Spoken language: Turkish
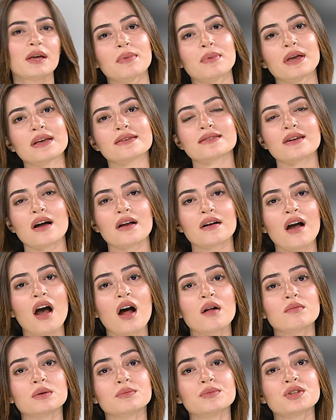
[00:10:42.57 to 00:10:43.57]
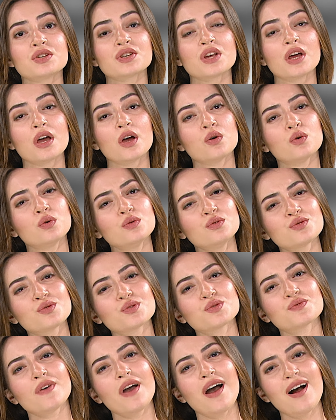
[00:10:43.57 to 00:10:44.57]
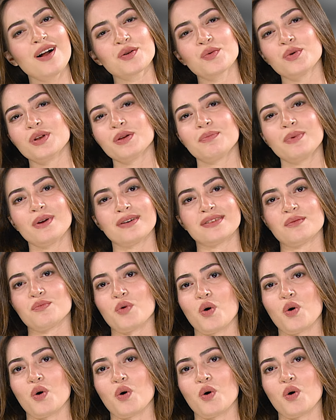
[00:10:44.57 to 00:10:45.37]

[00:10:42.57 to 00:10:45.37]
bir eser kalmamış, huysuz ve alkolik bir adam